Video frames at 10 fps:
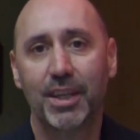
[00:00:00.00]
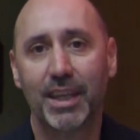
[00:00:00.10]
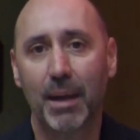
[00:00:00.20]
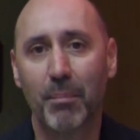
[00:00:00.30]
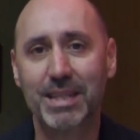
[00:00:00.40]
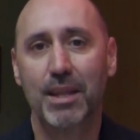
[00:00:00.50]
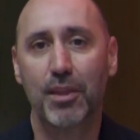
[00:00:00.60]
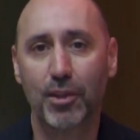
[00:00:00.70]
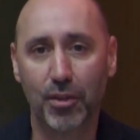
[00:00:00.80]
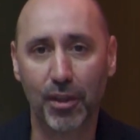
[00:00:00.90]
ya más de
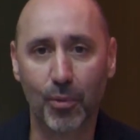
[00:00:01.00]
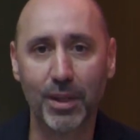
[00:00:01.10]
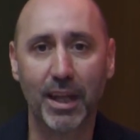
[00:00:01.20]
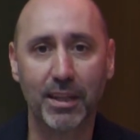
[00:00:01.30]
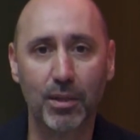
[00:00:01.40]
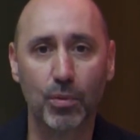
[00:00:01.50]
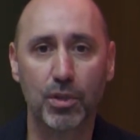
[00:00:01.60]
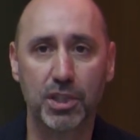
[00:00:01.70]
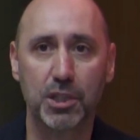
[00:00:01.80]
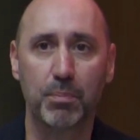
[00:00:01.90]
150
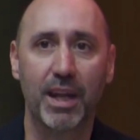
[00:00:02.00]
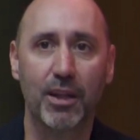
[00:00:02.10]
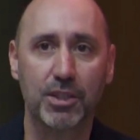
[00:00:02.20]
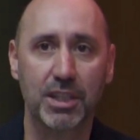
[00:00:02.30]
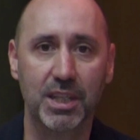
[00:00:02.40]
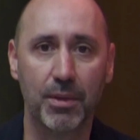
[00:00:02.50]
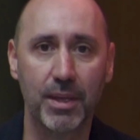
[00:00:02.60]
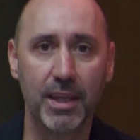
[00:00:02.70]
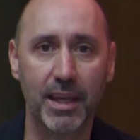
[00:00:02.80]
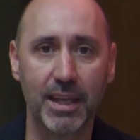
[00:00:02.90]
títulos inspirados en
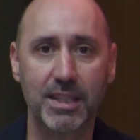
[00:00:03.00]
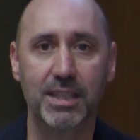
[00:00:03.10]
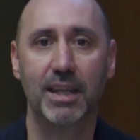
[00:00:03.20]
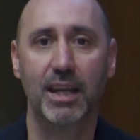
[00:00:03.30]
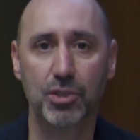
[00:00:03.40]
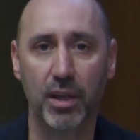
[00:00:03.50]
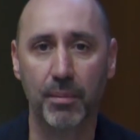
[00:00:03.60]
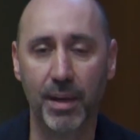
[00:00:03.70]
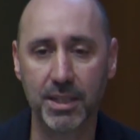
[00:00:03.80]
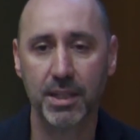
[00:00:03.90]
Sevilla y en este caso
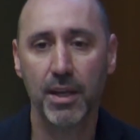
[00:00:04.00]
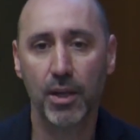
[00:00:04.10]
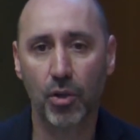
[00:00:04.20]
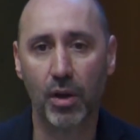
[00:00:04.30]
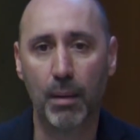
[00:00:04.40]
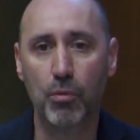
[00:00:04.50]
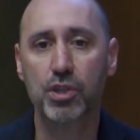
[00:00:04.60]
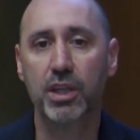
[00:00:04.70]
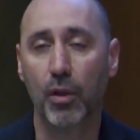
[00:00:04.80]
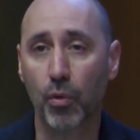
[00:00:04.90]
además con la
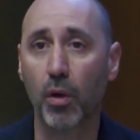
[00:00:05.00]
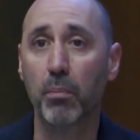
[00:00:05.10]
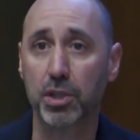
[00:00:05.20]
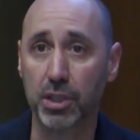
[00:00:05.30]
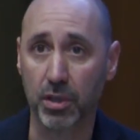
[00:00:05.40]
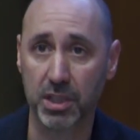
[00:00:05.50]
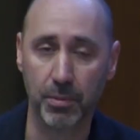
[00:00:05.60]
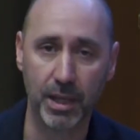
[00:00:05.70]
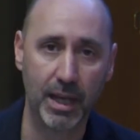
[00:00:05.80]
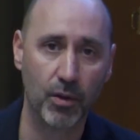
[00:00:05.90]
música de un compositor
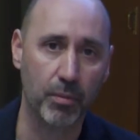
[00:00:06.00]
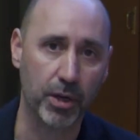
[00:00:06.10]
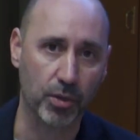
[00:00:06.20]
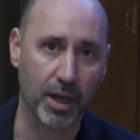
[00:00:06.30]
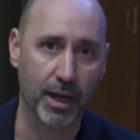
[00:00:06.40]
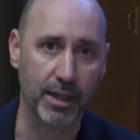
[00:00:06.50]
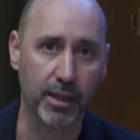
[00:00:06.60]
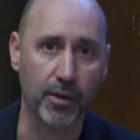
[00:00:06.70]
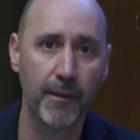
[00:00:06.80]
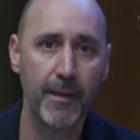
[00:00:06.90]
sevillano, Alberto
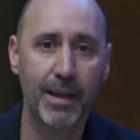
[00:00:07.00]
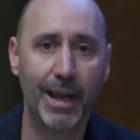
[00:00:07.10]
Carretero.